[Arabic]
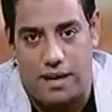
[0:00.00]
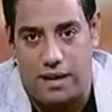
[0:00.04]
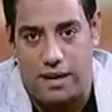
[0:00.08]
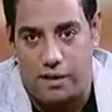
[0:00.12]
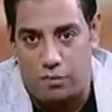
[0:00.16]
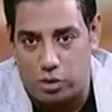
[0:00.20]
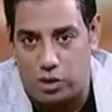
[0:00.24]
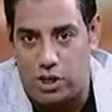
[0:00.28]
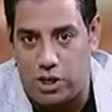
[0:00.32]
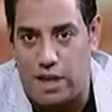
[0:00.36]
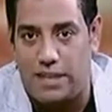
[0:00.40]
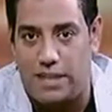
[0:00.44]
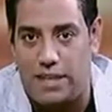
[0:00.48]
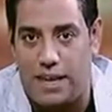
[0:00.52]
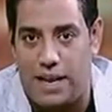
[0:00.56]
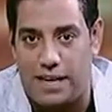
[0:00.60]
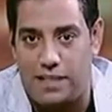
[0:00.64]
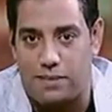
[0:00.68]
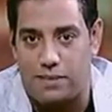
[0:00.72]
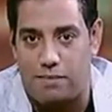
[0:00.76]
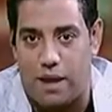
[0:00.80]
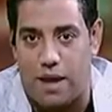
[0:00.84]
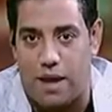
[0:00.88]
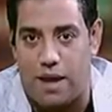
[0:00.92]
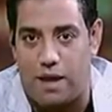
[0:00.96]
ده
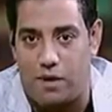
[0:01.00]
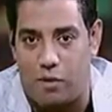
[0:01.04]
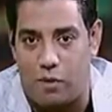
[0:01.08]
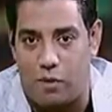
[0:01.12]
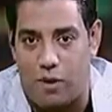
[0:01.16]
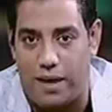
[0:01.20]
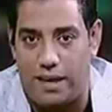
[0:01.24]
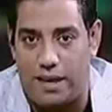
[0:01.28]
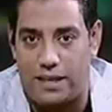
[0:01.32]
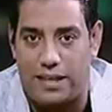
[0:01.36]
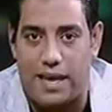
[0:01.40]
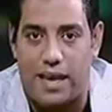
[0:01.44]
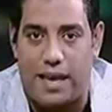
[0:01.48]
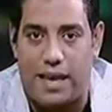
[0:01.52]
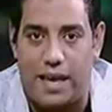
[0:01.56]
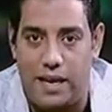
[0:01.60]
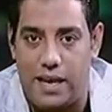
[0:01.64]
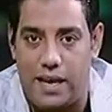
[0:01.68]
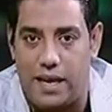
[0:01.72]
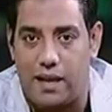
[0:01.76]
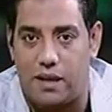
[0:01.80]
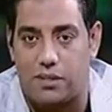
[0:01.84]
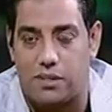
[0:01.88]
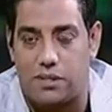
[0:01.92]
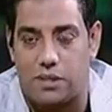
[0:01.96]
للمشاهد اللي هيسمعها هو
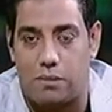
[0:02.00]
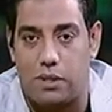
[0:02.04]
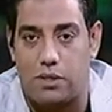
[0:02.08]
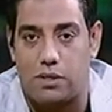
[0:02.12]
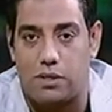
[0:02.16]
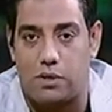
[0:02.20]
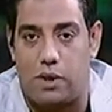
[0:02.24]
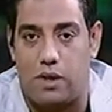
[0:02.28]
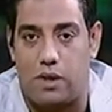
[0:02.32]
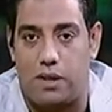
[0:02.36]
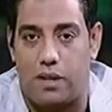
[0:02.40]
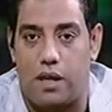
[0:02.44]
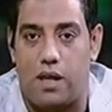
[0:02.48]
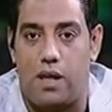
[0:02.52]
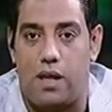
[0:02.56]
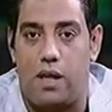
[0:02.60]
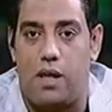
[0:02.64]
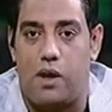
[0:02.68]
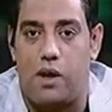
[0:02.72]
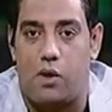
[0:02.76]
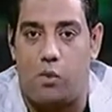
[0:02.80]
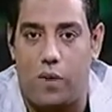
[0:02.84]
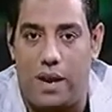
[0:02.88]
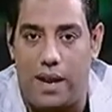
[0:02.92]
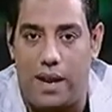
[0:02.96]
هيتخيل ان هي خاصه بالنسبه
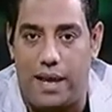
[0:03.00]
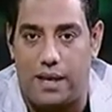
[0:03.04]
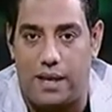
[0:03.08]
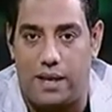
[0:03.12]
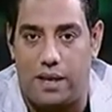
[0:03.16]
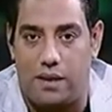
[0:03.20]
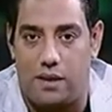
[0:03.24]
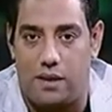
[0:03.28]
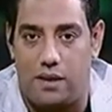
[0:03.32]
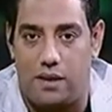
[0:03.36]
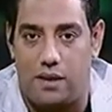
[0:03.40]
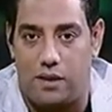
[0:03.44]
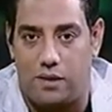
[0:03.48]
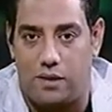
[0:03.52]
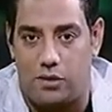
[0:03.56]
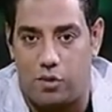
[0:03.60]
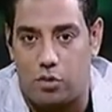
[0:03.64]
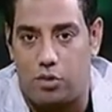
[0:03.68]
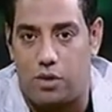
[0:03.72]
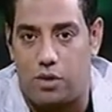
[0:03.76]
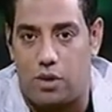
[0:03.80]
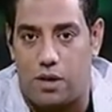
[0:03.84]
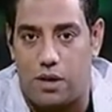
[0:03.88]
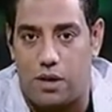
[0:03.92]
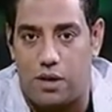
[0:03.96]
لده ولكن
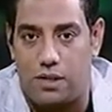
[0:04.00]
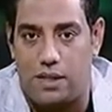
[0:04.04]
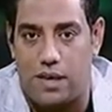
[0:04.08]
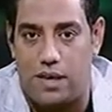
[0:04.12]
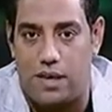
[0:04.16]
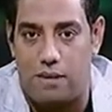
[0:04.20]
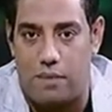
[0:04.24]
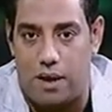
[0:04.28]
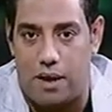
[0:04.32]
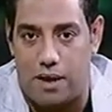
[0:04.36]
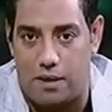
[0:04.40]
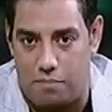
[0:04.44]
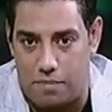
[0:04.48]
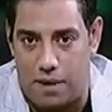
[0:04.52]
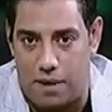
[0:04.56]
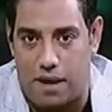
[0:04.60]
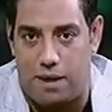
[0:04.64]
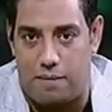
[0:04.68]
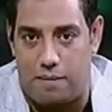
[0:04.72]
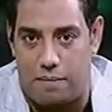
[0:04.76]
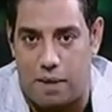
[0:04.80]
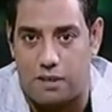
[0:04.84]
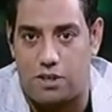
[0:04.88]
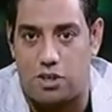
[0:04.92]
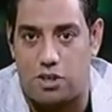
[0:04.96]
الدكتوره راني زي ما
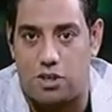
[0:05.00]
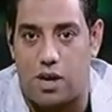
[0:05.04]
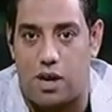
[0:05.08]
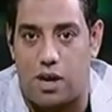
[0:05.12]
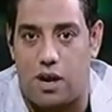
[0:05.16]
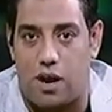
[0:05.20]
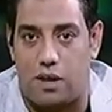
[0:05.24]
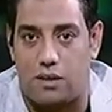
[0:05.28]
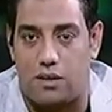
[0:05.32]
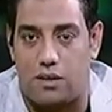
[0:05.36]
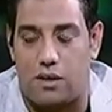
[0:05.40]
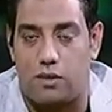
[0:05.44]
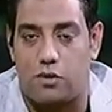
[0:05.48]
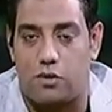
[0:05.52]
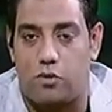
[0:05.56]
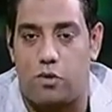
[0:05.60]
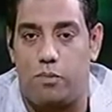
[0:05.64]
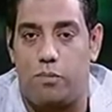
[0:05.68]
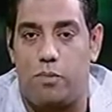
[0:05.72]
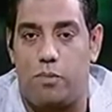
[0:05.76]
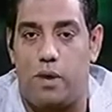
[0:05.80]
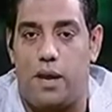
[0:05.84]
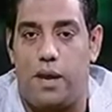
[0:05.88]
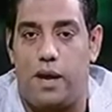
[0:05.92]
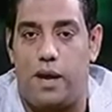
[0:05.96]
ما هتشرح
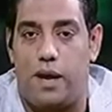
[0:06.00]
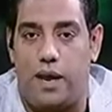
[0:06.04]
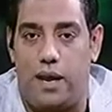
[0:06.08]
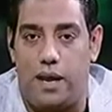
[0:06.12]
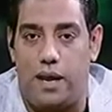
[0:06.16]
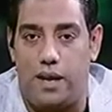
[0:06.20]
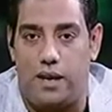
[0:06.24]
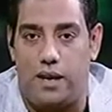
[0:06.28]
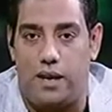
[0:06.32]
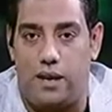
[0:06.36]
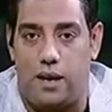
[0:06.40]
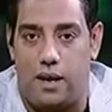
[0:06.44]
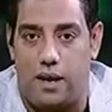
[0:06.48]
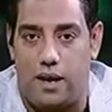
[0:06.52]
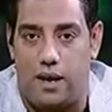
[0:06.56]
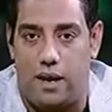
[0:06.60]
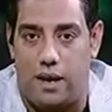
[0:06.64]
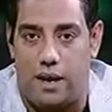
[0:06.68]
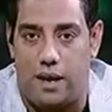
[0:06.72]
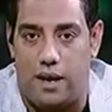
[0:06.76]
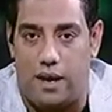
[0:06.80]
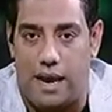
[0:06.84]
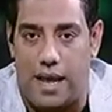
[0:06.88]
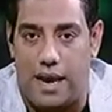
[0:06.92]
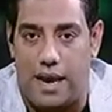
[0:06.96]
لحضراتكم ان آه،
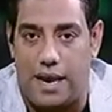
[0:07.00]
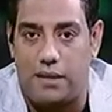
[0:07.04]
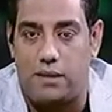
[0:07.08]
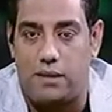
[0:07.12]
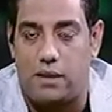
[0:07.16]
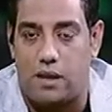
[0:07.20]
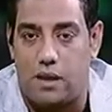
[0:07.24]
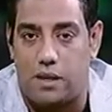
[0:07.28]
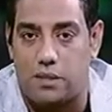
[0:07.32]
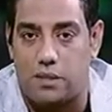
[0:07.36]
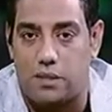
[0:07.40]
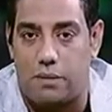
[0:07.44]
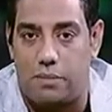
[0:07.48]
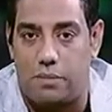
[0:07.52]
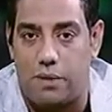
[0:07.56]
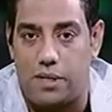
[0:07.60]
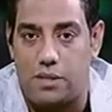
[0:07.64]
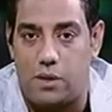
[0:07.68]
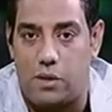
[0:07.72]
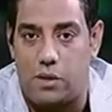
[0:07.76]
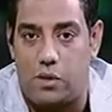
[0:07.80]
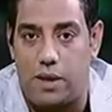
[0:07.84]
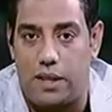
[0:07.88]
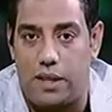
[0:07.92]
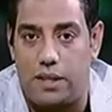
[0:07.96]
الحاجات اللي
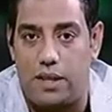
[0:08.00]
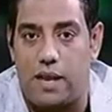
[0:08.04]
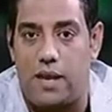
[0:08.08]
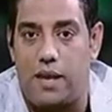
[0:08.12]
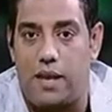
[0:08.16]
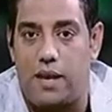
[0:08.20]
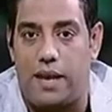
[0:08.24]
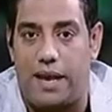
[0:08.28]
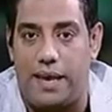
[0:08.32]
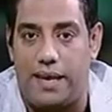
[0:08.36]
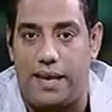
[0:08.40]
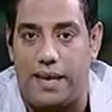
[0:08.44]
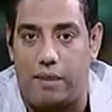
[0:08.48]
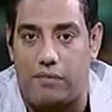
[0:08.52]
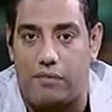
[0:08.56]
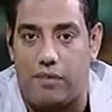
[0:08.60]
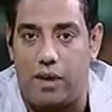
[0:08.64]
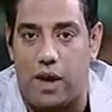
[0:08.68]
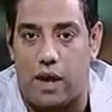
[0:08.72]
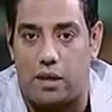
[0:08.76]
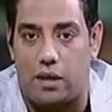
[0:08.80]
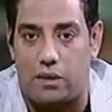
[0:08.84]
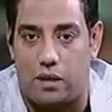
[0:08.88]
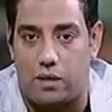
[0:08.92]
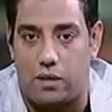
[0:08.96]
خاصه بالنسبه للولاده
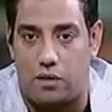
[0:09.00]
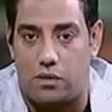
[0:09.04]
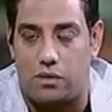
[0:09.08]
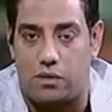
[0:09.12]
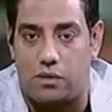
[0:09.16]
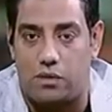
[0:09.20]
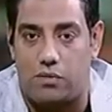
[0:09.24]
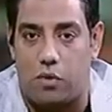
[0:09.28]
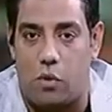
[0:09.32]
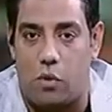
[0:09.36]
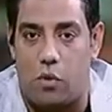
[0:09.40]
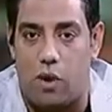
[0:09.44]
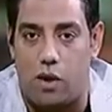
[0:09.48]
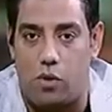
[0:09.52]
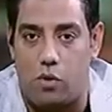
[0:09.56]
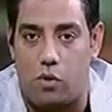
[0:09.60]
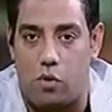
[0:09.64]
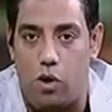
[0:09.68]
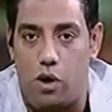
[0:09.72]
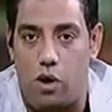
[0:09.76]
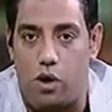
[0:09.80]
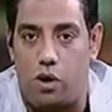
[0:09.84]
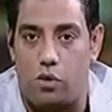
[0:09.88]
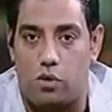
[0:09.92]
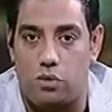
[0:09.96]
هي فيها عضلات
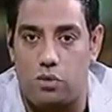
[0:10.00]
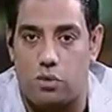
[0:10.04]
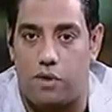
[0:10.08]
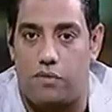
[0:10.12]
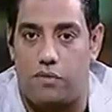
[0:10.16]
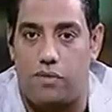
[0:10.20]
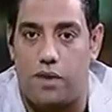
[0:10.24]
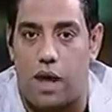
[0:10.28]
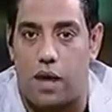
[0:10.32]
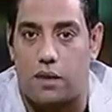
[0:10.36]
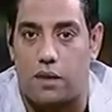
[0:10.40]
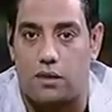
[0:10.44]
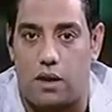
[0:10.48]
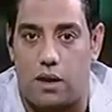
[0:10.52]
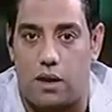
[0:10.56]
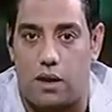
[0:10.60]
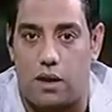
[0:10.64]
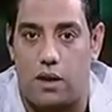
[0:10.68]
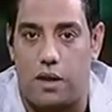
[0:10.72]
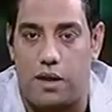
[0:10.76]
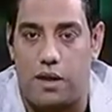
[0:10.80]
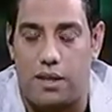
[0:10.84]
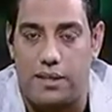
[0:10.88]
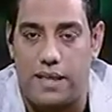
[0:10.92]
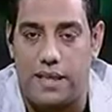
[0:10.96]
فهو كل جزء فيه
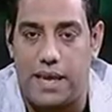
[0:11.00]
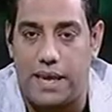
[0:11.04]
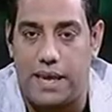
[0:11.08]
عضله